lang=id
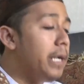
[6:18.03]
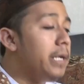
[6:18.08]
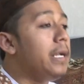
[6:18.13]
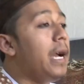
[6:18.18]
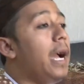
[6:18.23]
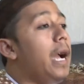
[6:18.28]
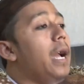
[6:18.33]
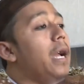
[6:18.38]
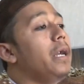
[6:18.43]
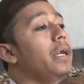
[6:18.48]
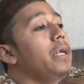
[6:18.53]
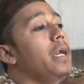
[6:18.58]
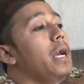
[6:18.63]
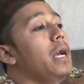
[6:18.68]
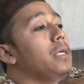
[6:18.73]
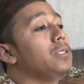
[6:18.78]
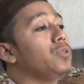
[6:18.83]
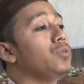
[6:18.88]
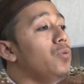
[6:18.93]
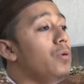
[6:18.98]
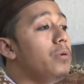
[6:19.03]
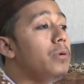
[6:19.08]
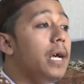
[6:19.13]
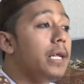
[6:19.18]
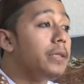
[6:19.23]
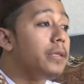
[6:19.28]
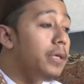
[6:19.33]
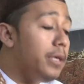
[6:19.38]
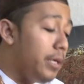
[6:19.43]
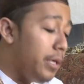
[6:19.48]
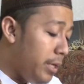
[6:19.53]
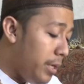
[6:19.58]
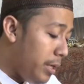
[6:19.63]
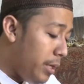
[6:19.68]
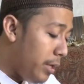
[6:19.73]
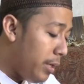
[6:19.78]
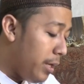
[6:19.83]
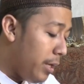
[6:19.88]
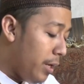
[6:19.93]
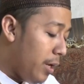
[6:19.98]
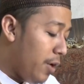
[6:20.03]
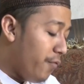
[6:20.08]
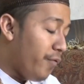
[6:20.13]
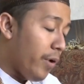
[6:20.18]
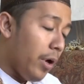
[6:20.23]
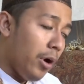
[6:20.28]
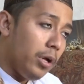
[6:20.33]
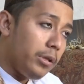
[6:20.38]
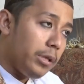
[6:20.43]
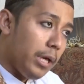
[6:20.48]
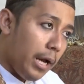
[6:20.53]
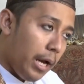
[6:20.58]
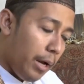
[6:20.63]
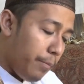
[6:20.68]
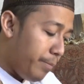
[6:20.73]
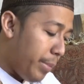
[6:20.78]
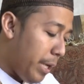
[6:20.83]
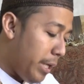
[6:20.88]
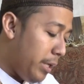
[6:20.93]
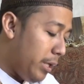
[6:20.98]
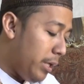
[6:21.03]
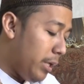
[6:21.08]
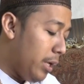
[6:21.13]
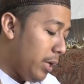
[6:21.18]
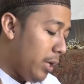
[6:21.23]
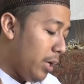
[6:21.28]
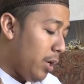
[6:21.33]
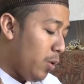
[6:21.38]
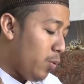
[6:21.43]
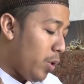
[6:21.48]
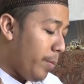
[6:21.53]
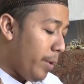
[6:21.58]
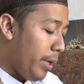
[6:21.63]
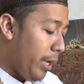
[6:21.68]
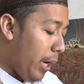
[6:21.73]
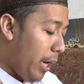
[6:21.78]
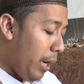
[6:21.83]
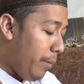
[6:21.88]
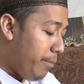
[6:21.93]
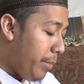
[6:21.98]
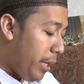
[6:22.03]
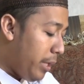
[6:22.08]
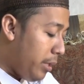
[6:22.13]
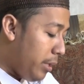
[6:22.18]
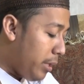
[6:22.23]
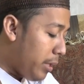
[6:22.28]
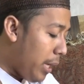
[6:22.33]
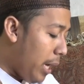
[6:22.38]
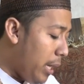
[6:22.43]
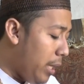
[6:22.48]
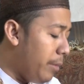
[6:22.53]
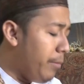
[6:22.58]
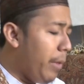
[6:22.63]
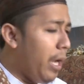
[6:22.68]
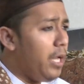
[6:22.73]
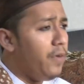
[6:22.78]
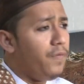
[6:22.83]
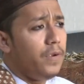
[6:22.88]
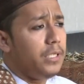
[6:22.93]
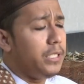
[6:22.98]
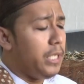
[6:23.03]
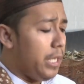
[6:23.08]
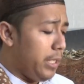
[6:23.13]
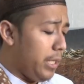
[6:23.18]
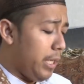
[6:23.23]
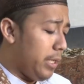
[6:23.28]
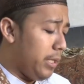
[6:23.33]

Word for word: "Man ahya sunnati faqad ahabbani." Paman ahabbani kana ma'i fil